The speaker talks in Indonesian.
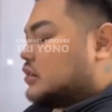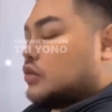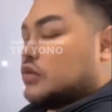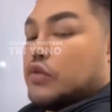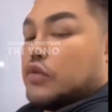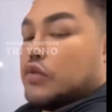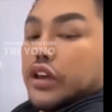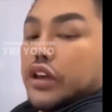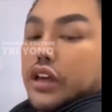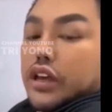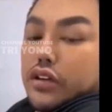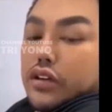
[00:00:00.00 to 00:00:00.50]
lu
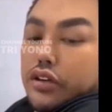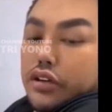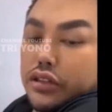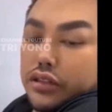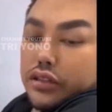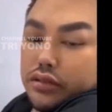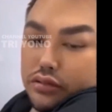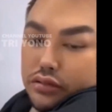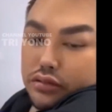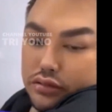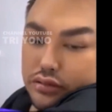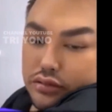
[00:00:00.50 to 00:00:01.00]

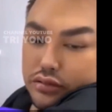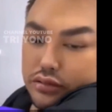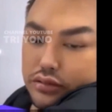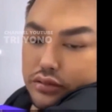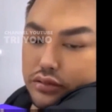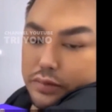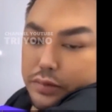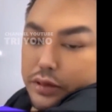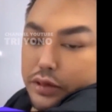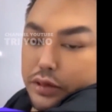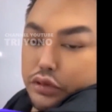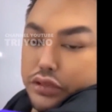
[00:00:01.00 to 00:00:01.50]
boykot
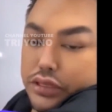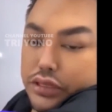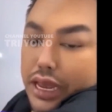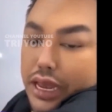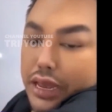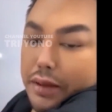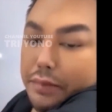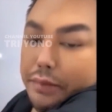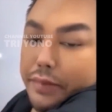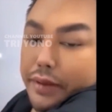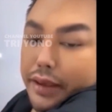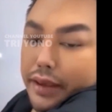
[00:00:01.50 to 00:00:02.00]
emang lu
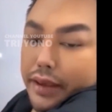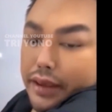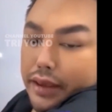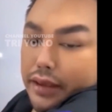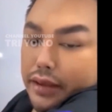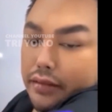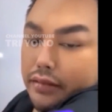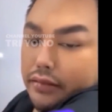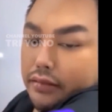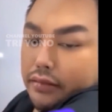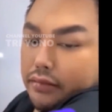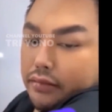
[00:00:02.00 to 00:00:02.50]

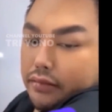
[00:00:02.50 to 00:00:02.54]
siapa